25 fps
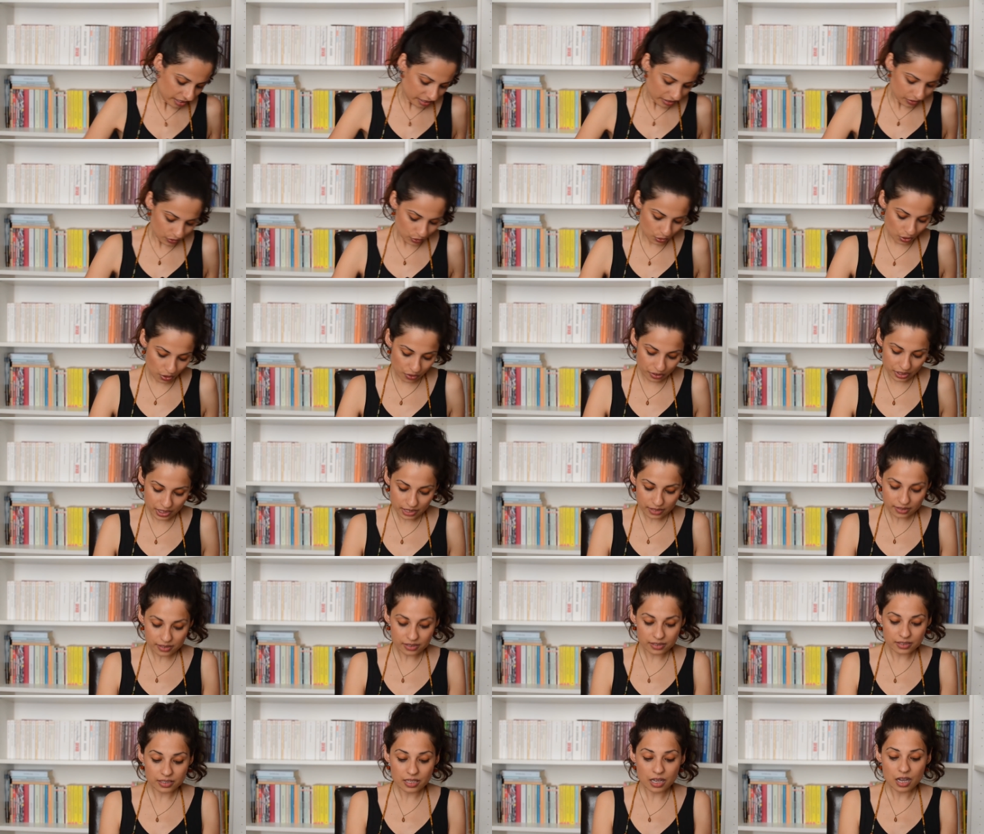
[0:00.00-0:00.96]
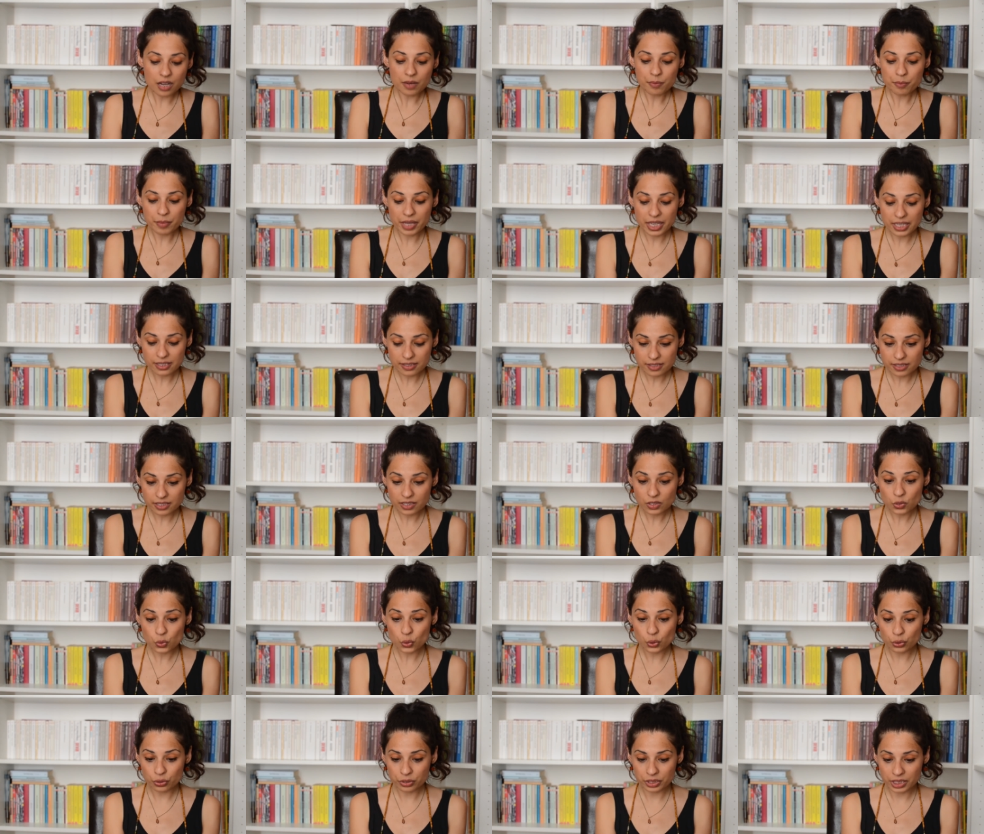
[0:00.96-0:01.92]
Sonrasında Mason
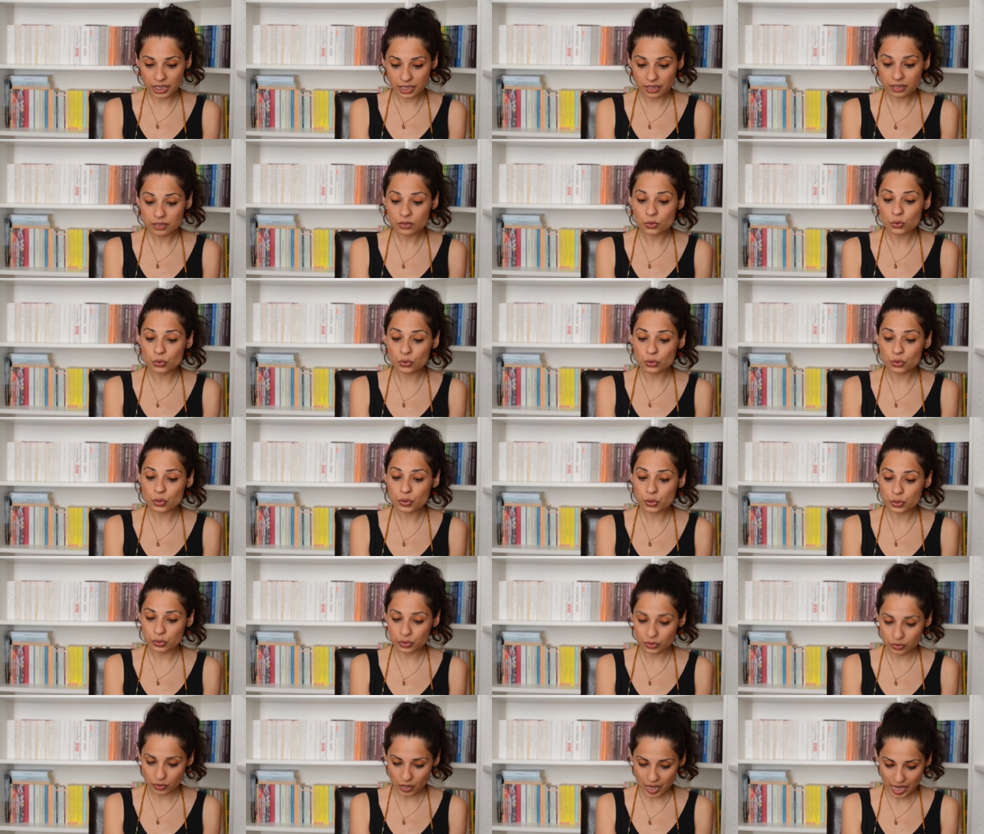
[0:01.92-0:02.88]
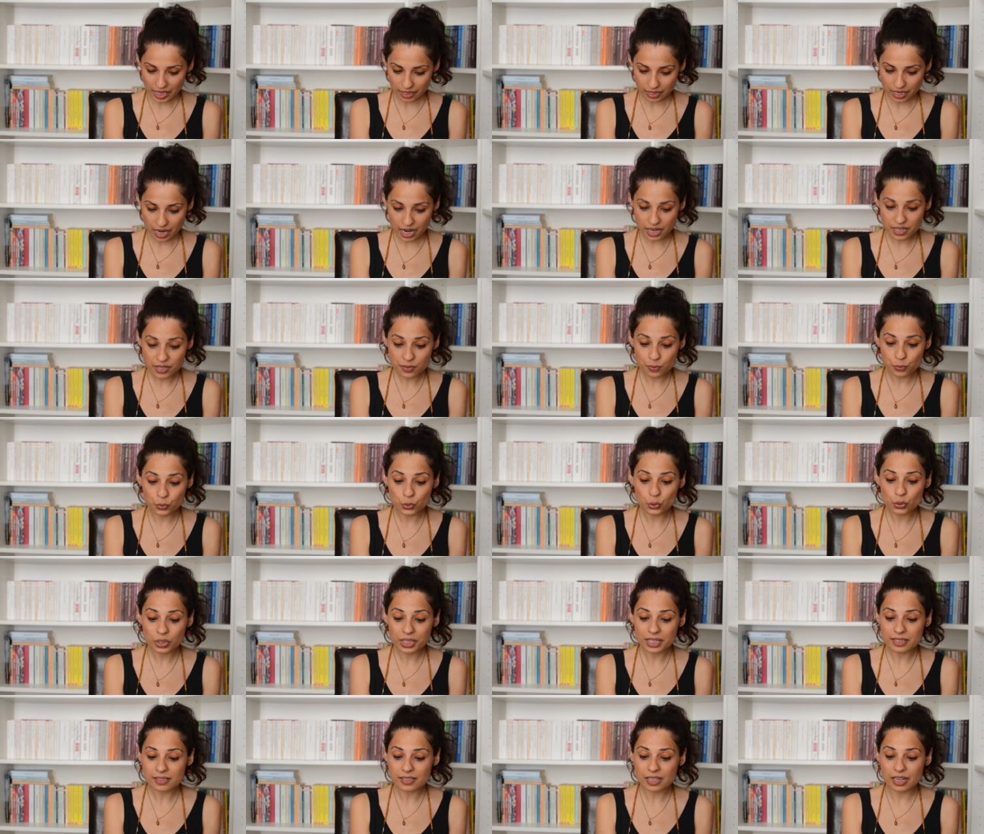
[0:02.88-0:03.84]
Curry'nin Günlük Ritüeller,
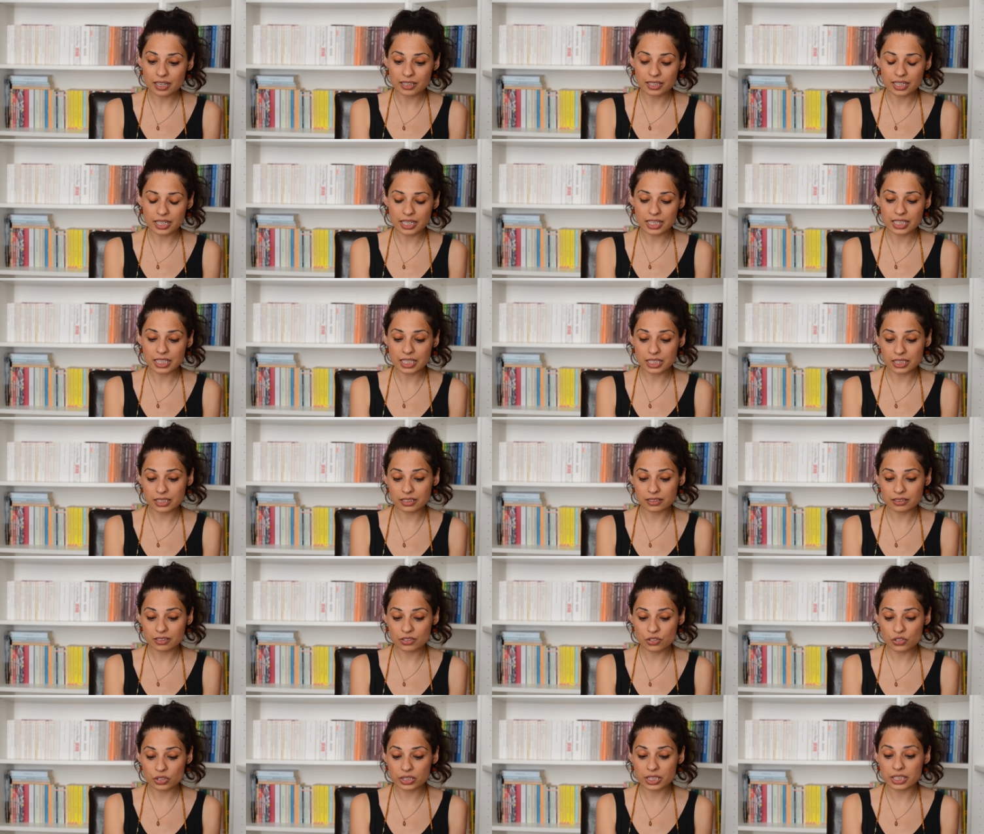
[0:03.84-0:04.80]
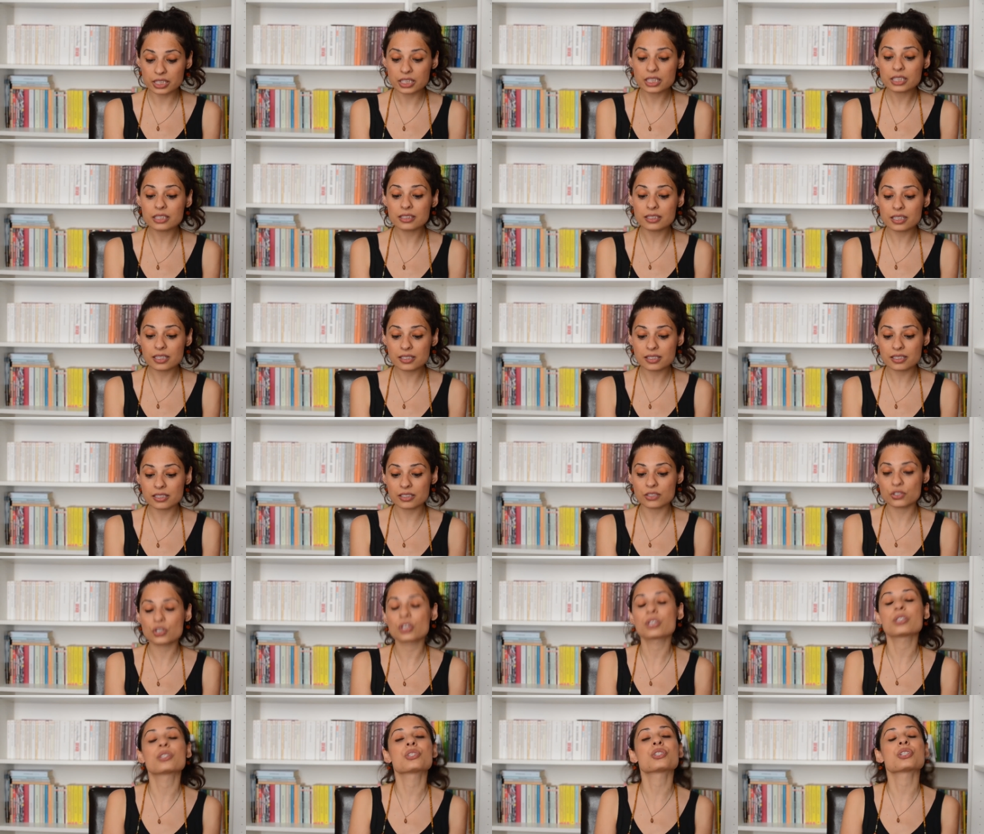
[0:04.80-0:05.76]
Büyük Eserlerin Yaratıcıları Nasıl
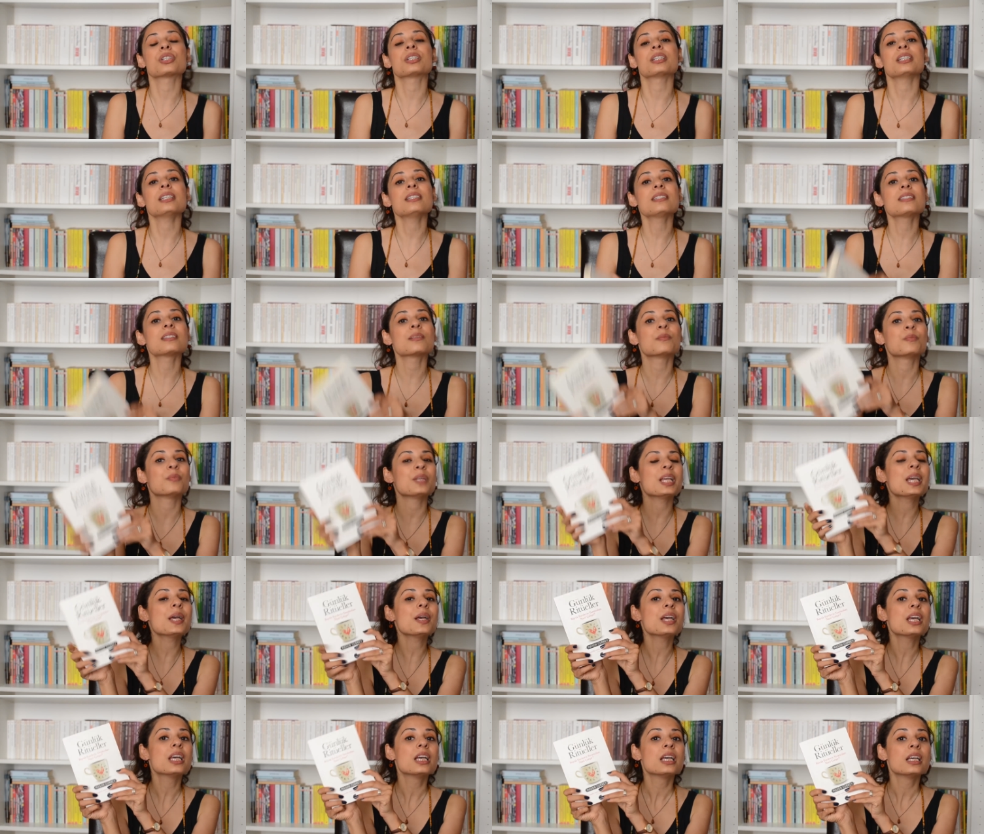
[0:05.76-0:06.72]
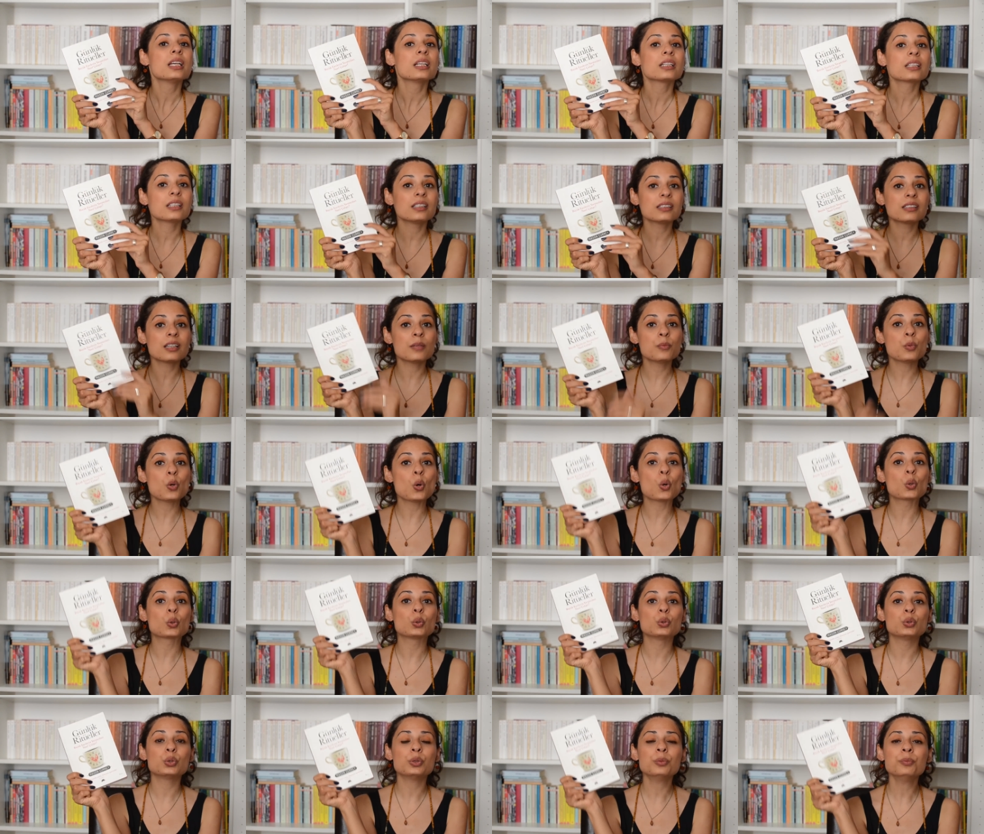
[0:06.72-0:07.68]
Çalışır isimli kitabı
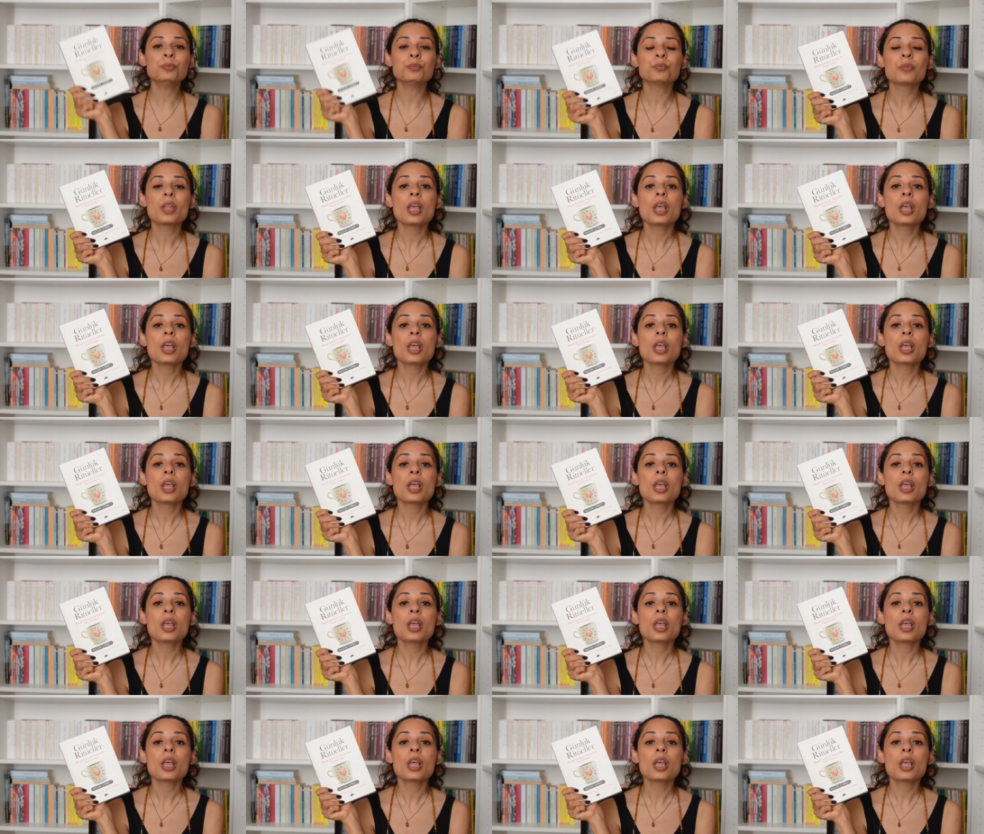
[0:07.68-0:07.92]
okudum.